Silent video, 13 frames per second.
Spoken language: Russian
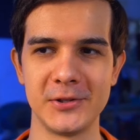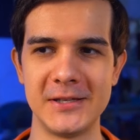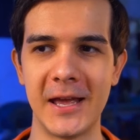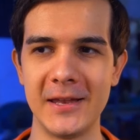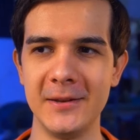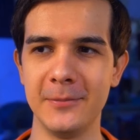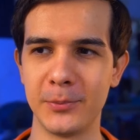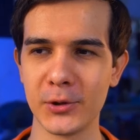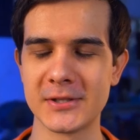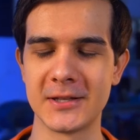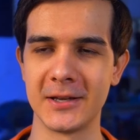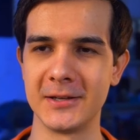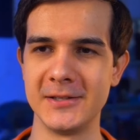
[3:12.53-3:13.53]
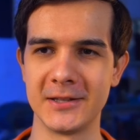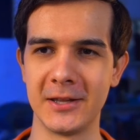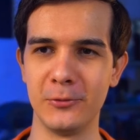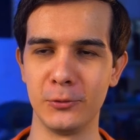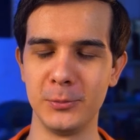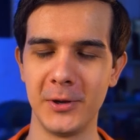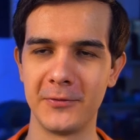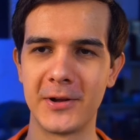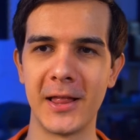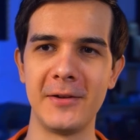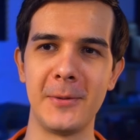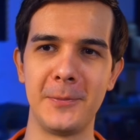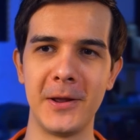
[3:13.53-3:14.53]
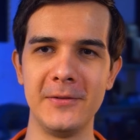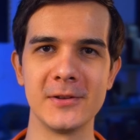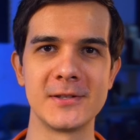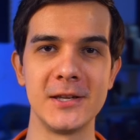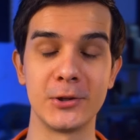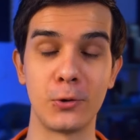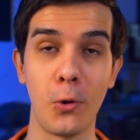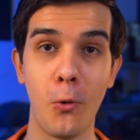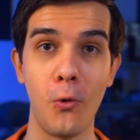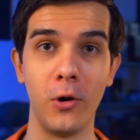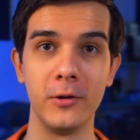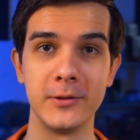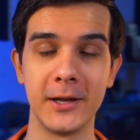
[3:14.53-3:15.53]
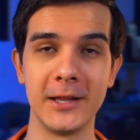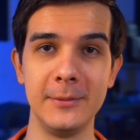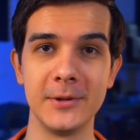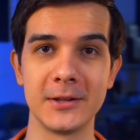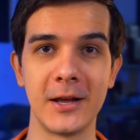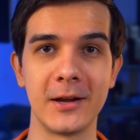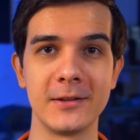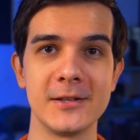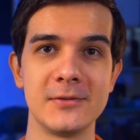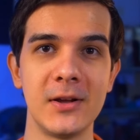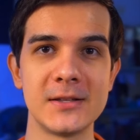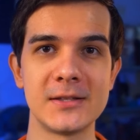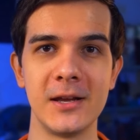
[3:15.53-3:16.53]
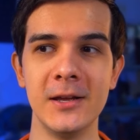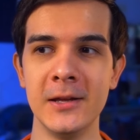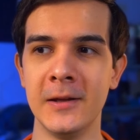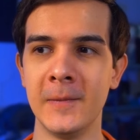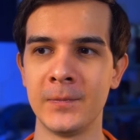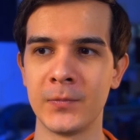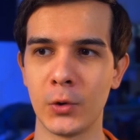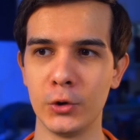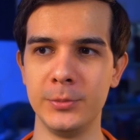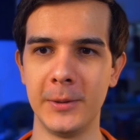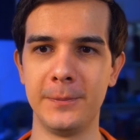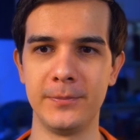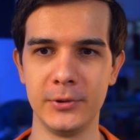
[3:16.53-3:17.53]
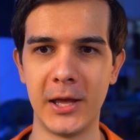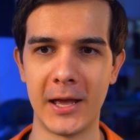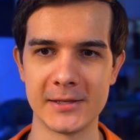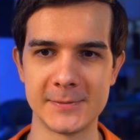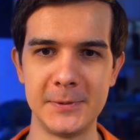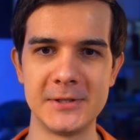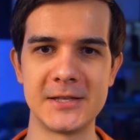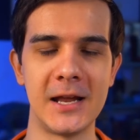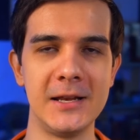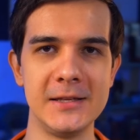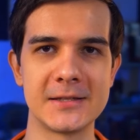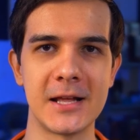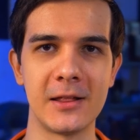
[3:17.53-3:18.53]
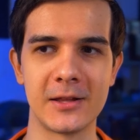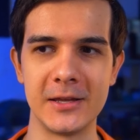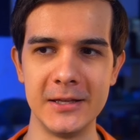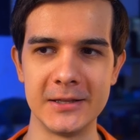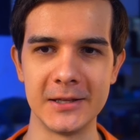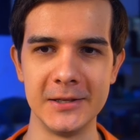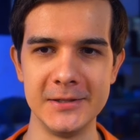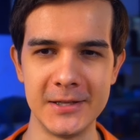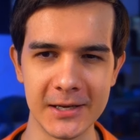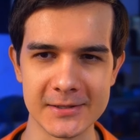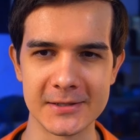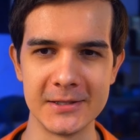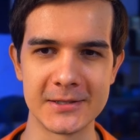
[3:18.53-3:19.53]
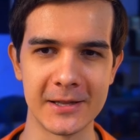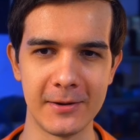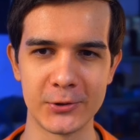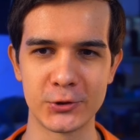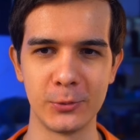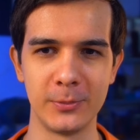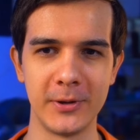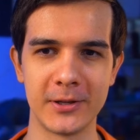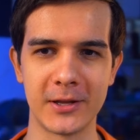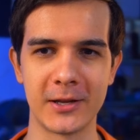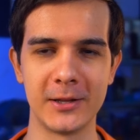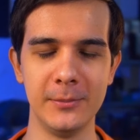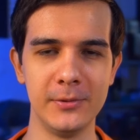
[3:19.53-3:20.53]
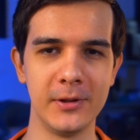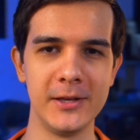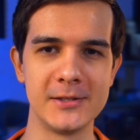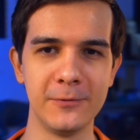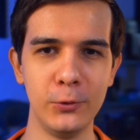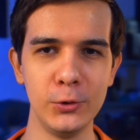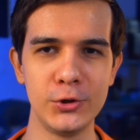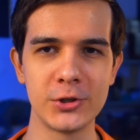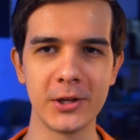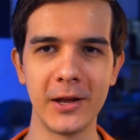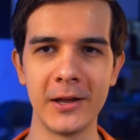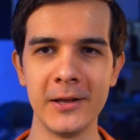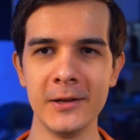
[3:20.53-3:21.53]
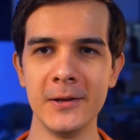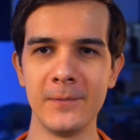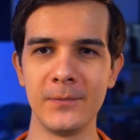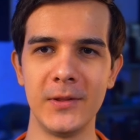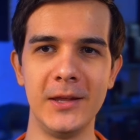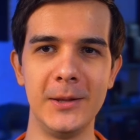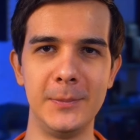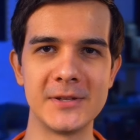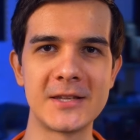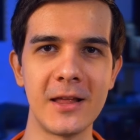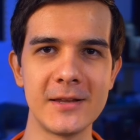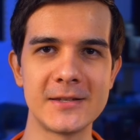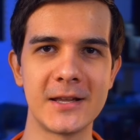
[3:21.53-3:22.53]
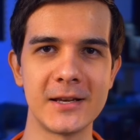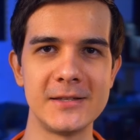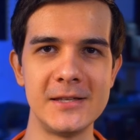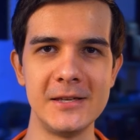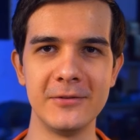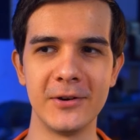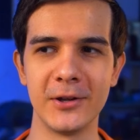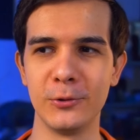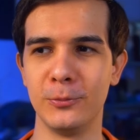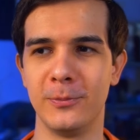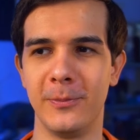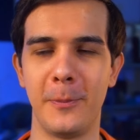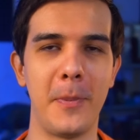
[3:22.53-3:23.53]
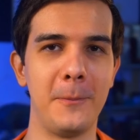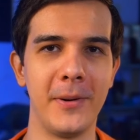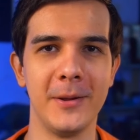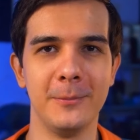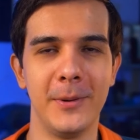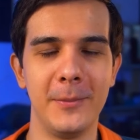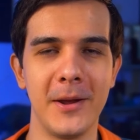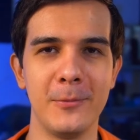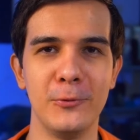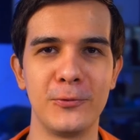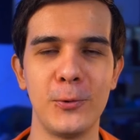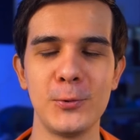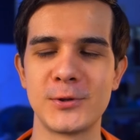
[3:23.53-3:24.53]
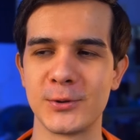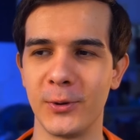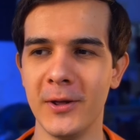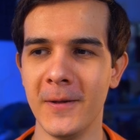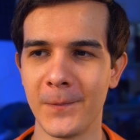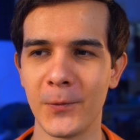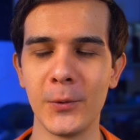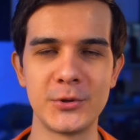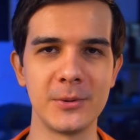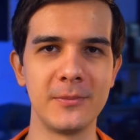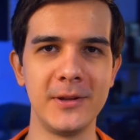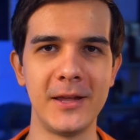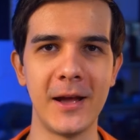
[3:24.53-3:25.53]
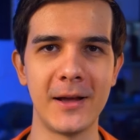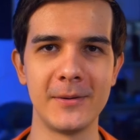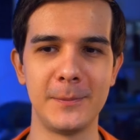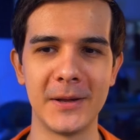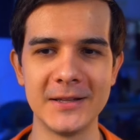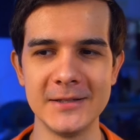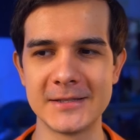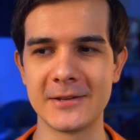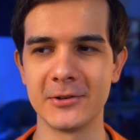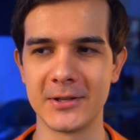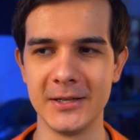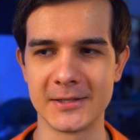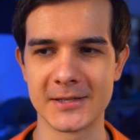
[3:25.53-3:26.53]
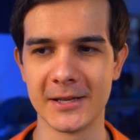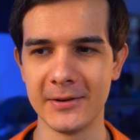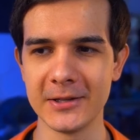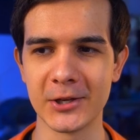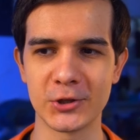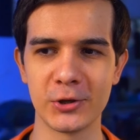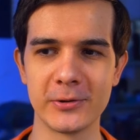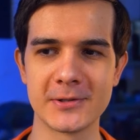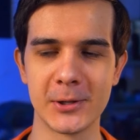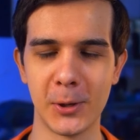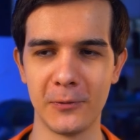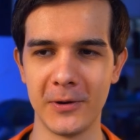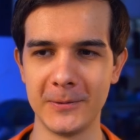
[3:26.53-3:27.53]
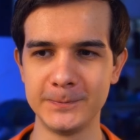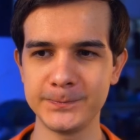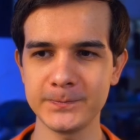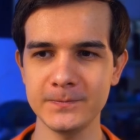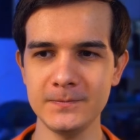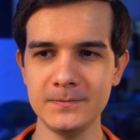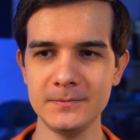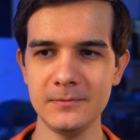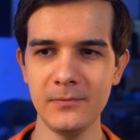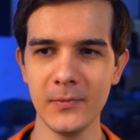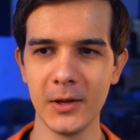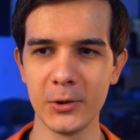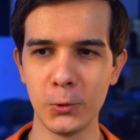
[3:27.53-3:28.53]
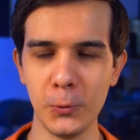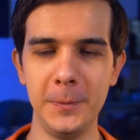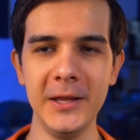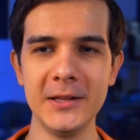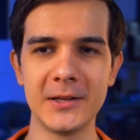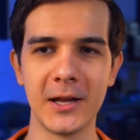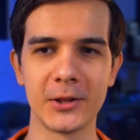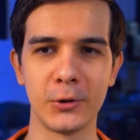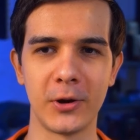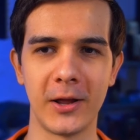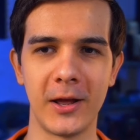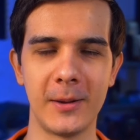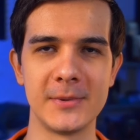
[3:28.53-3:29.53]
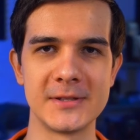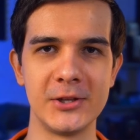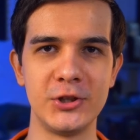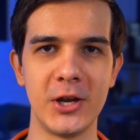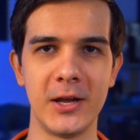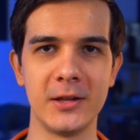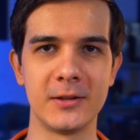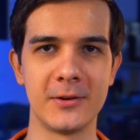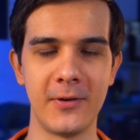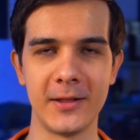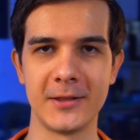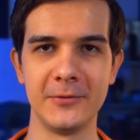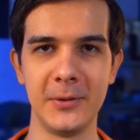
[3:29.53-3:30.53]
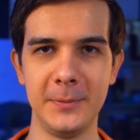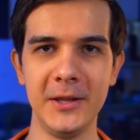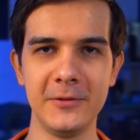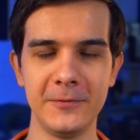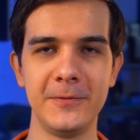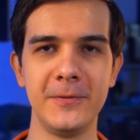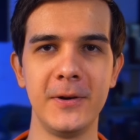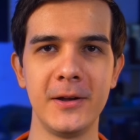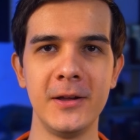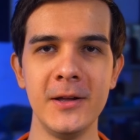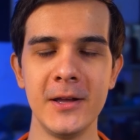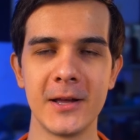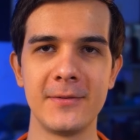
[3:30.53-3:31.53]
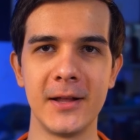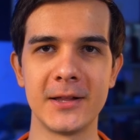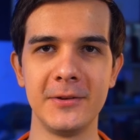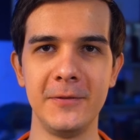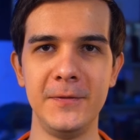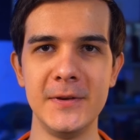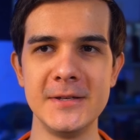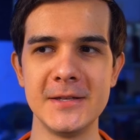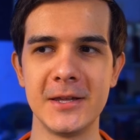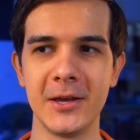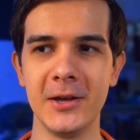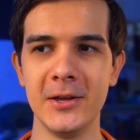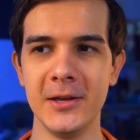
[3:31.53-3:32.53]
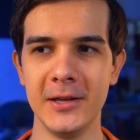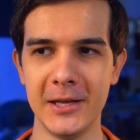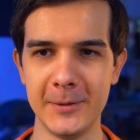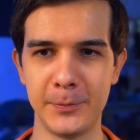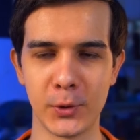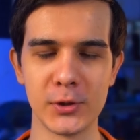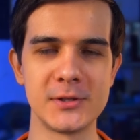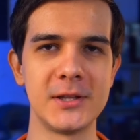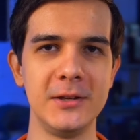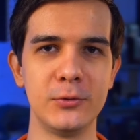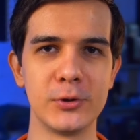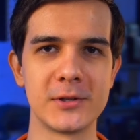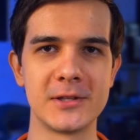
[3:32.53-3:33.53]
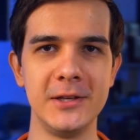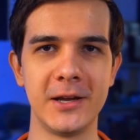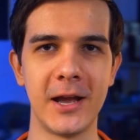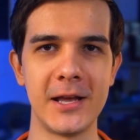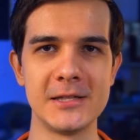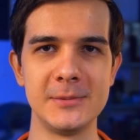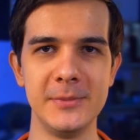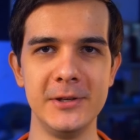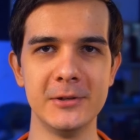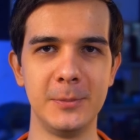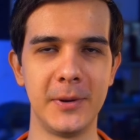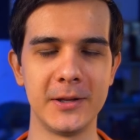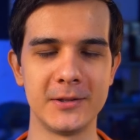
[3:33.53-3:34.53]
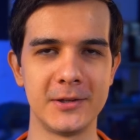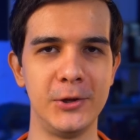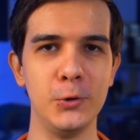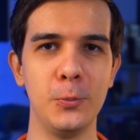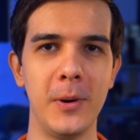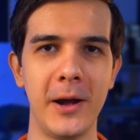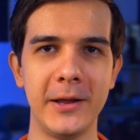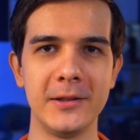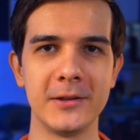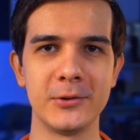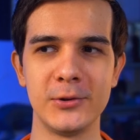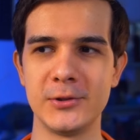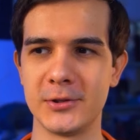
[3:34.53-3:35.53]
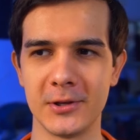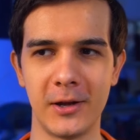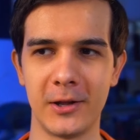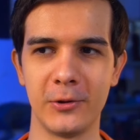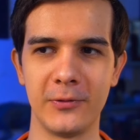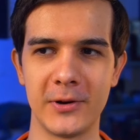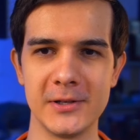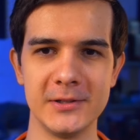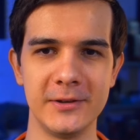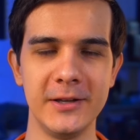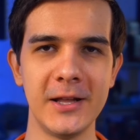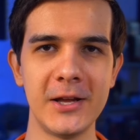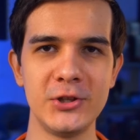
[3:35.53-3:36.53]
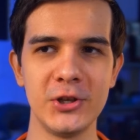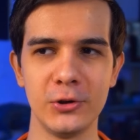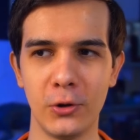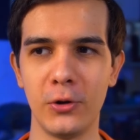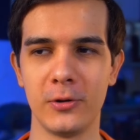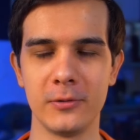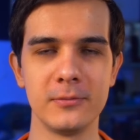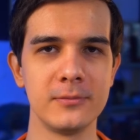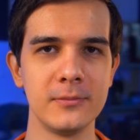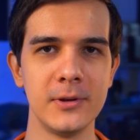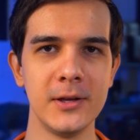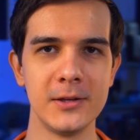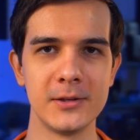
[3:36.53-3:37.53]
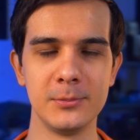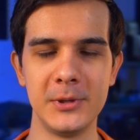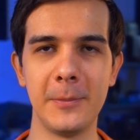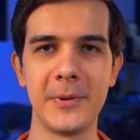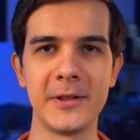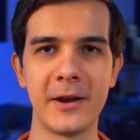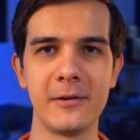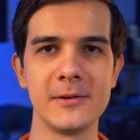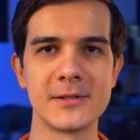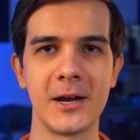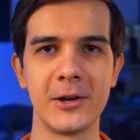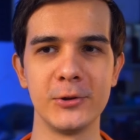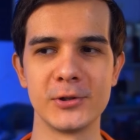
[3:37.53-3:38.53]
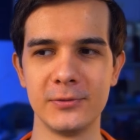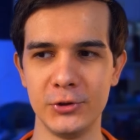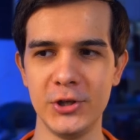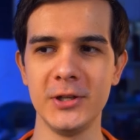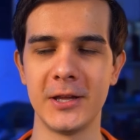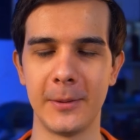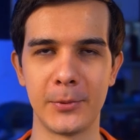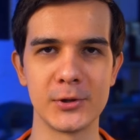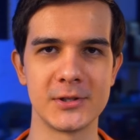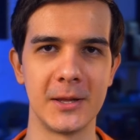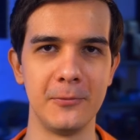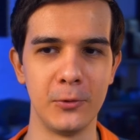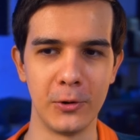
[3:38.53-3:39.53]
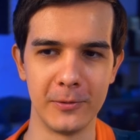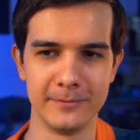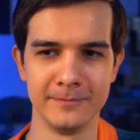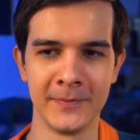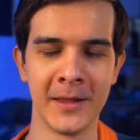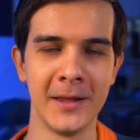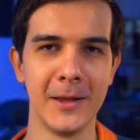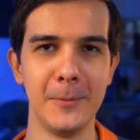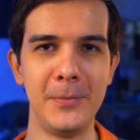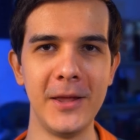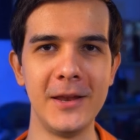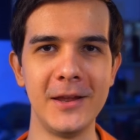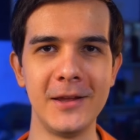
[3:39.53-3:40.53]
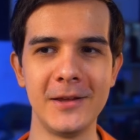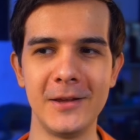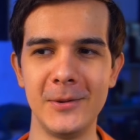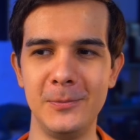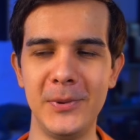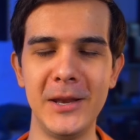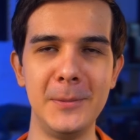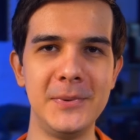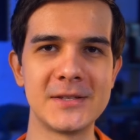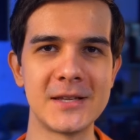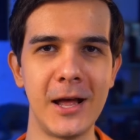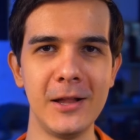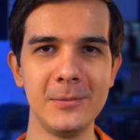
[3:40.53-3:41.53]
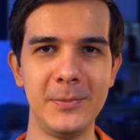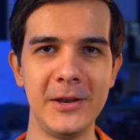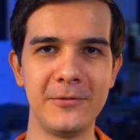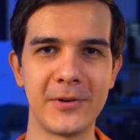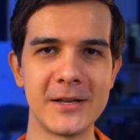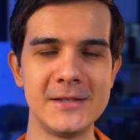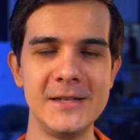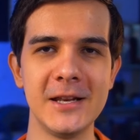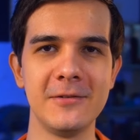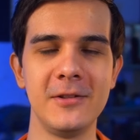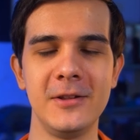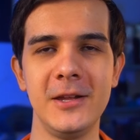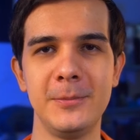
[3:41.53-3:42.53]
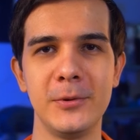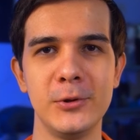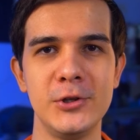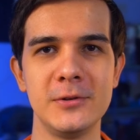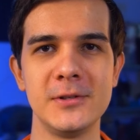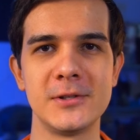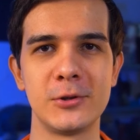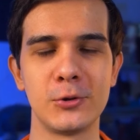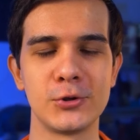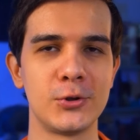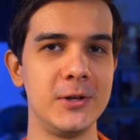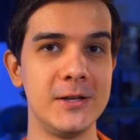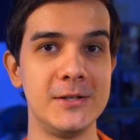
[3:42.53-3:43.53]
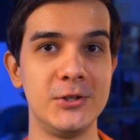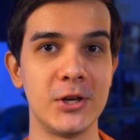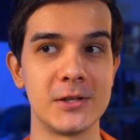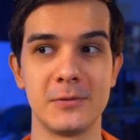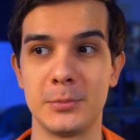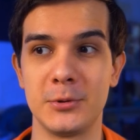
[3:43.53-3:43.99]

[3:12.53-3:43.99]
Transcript: То есть я не просто где-то он мне в голове появился, и я такой, о, надо именно так назваться. Он мне, я специально искал какие-то интересные слова, чтобы это как-то было и звучно, и писалось красиво, ну, по, по, по моему вкусу. Ну, в общем, я подыскал какие-то слова, нашел слово кубит, которое обозначает квантовый бит в квантовой физике, и просто его слегка изменил под кьюбайта. То есть э, оно выглядело иначе, но мне понравилось, как оно звучит, я просто его пере, переписал, перефразировал, и получилось то, что есть сейчас.